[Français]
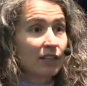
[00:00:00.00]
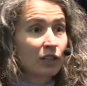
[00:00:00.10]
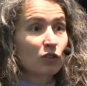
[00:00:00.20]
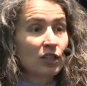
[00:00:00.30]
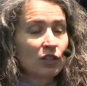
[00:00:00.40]
la
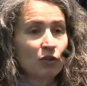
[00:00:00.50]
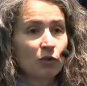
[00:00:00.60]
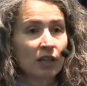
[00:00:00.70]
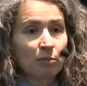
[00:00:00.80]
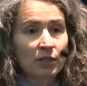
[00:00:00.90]

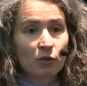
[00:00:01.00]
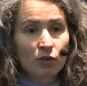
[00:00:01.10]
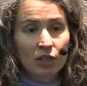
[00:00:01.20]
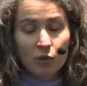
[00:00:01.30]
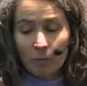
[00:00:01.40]
cognition et la
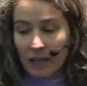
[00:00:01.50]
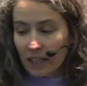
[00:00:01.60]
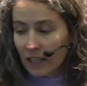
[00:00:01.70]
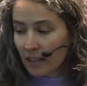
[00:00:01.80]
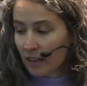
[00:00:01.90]
psychologie
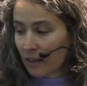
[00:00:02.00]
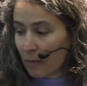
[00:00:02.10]
comparée.